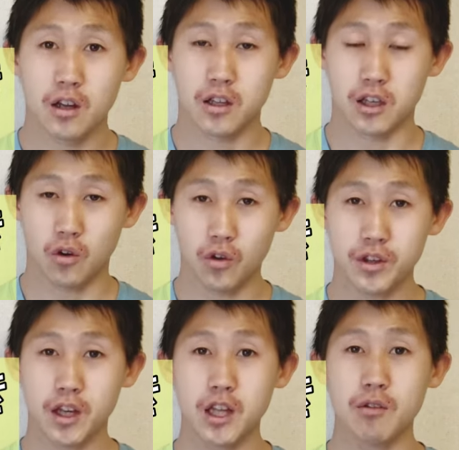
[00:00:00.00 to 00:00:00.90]
基本
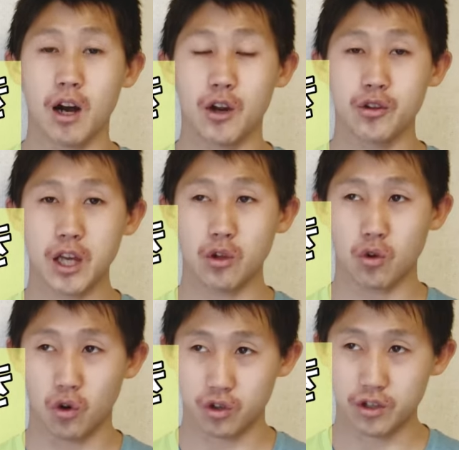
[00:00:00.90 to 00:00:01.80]
的にはある程度
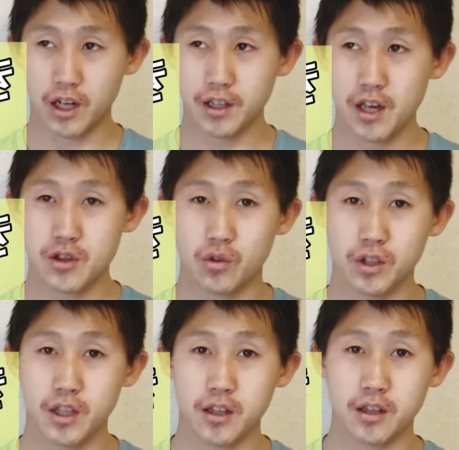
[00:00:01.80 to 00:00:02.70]
こうグラデーション
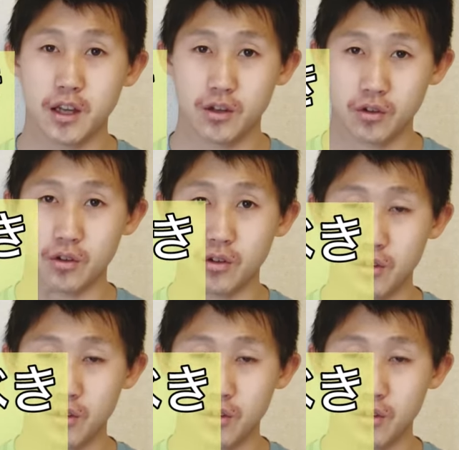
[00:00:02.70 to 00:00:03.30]
になっている